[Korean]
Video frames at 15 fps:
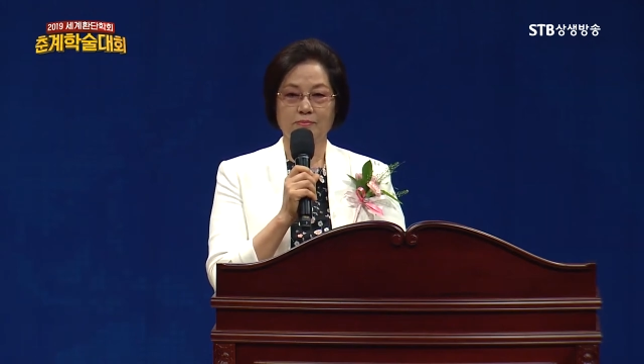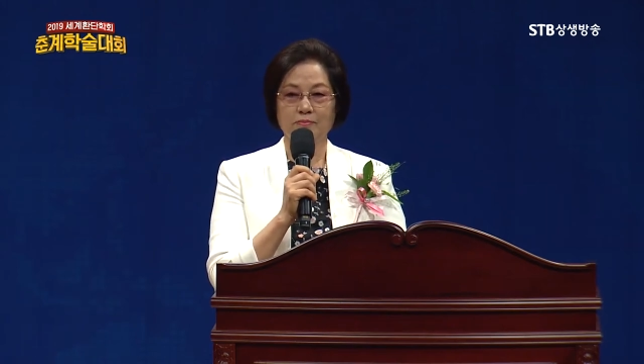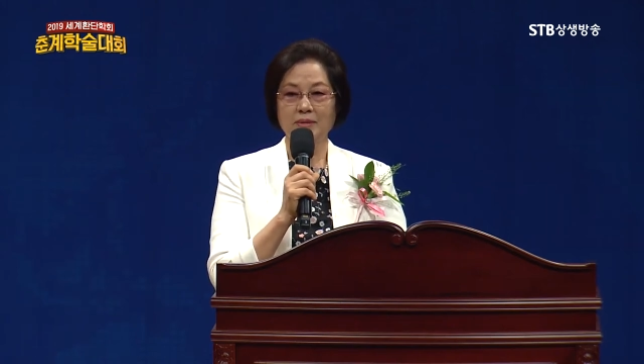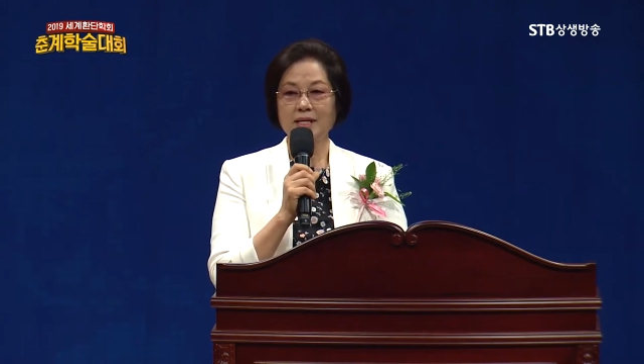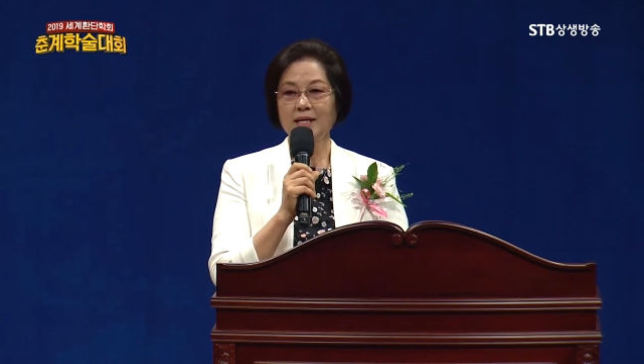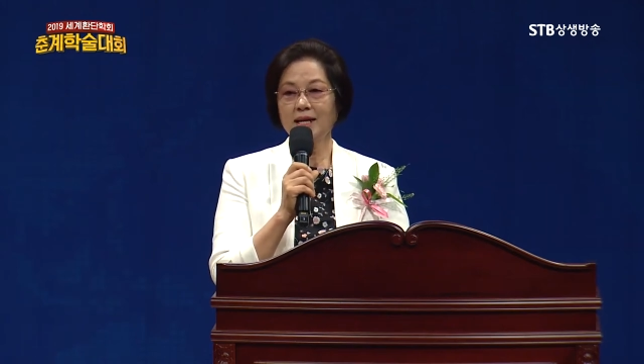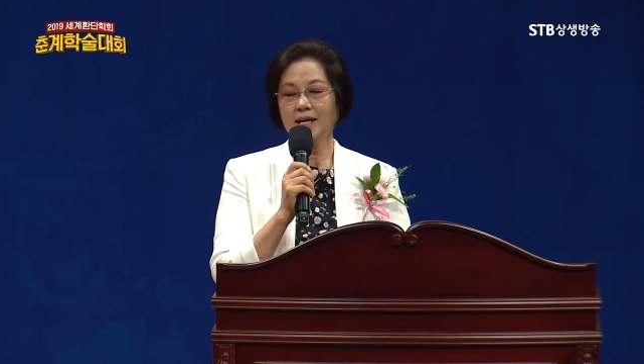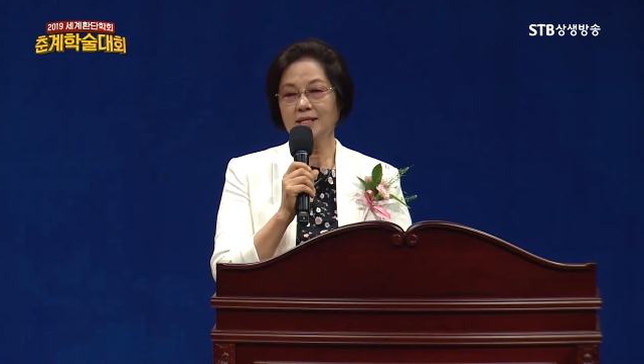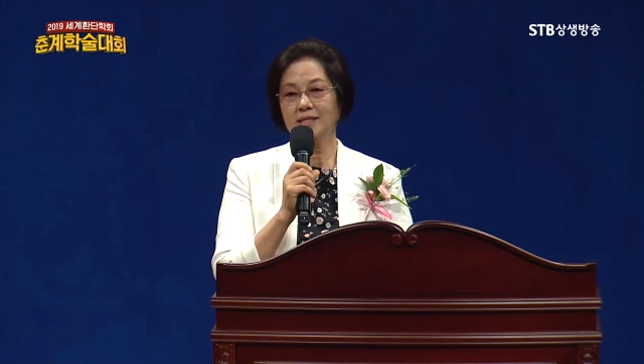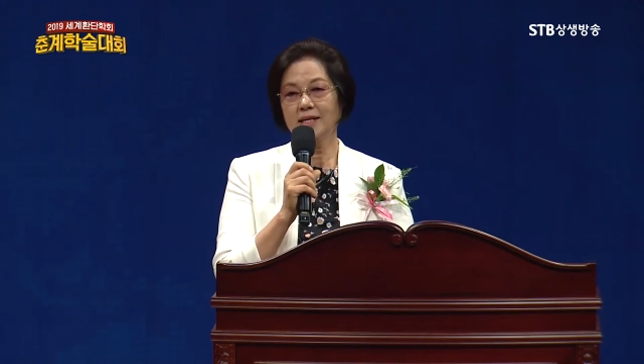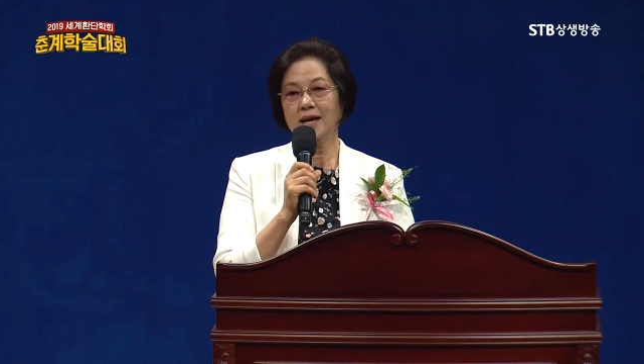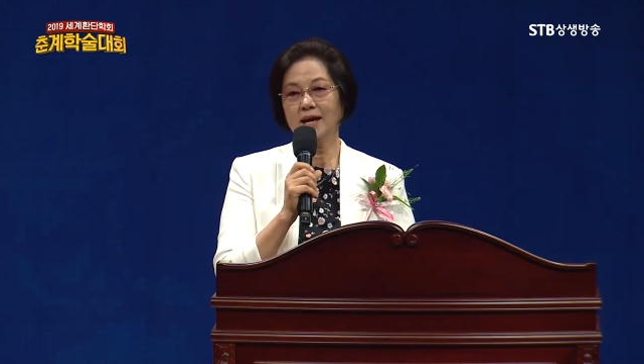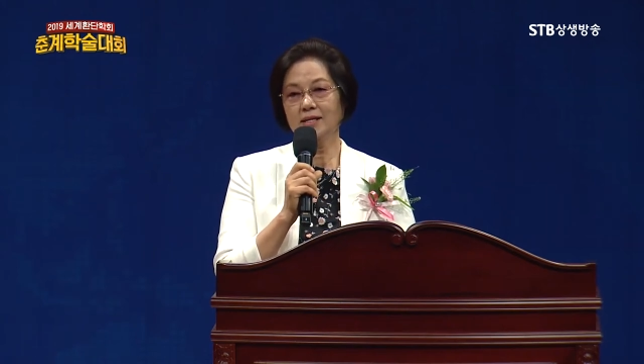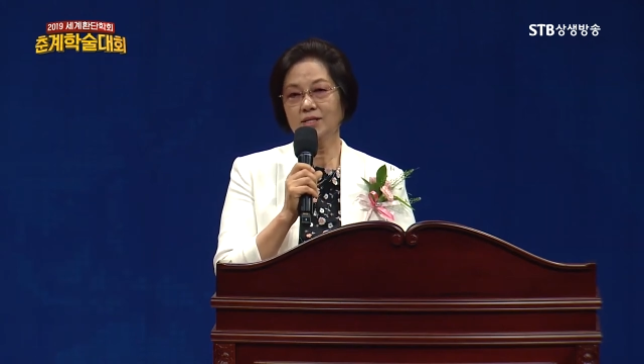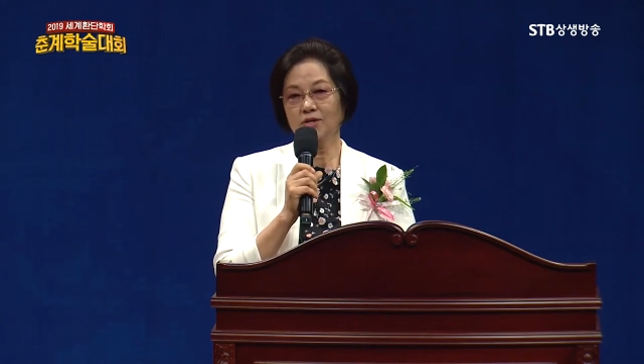
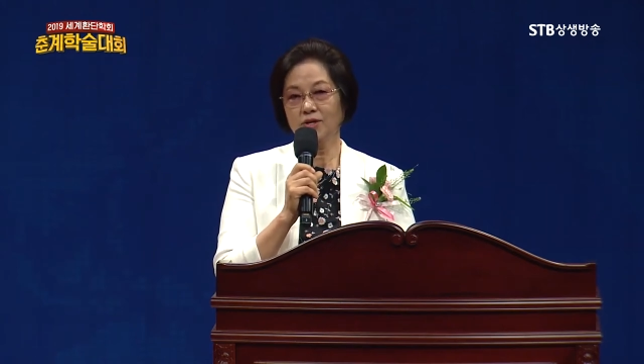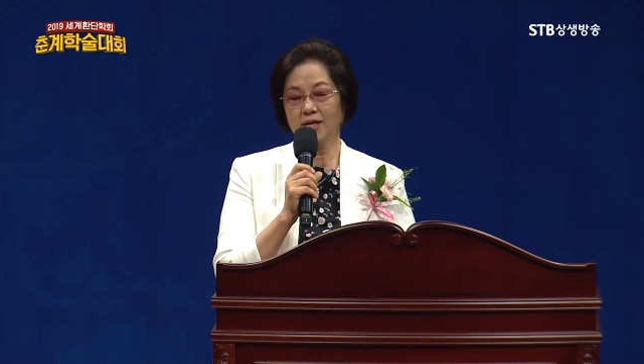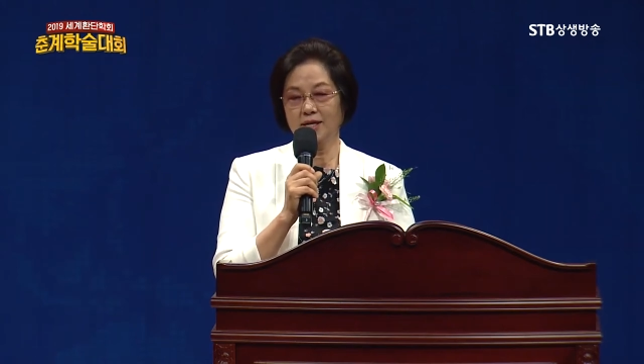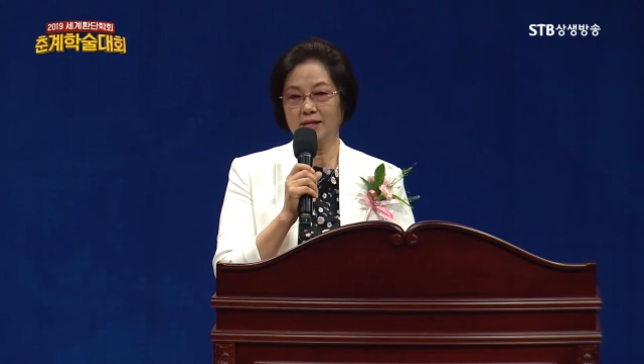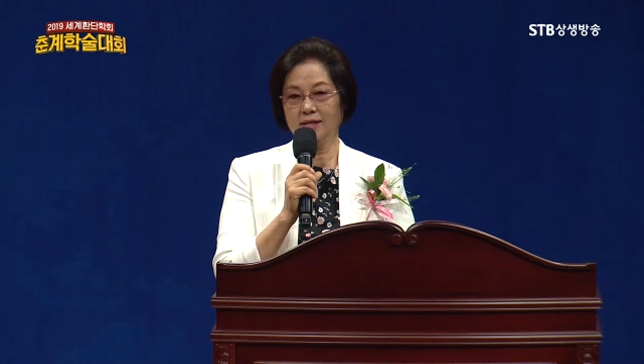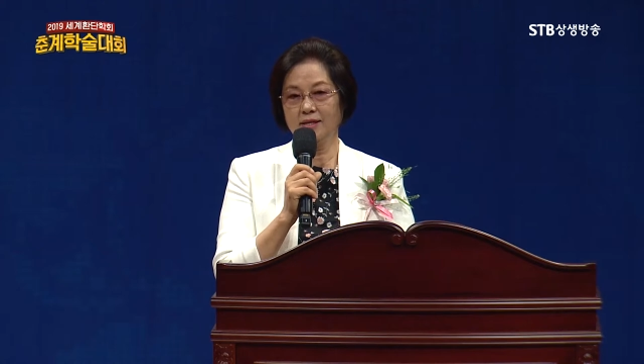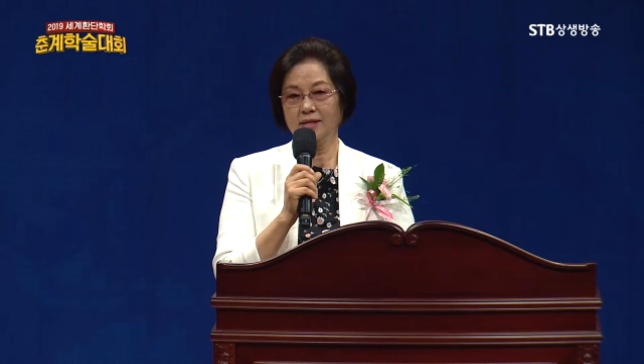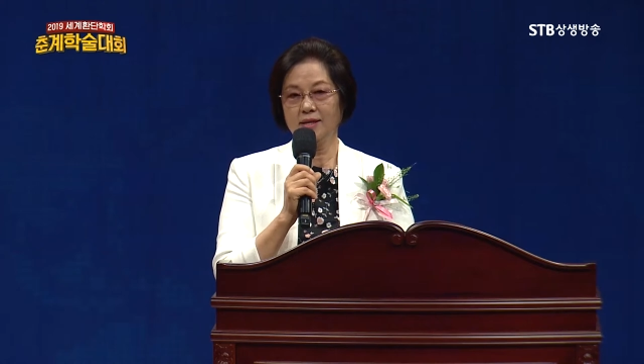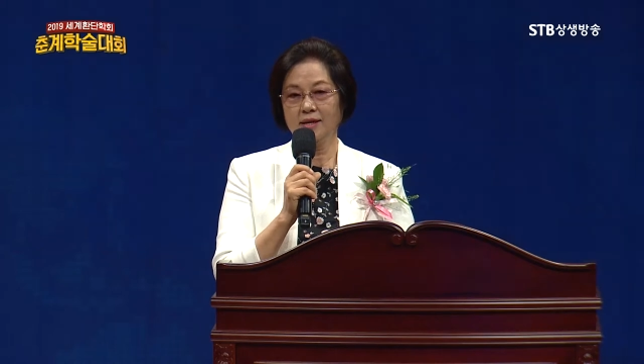미래지향적인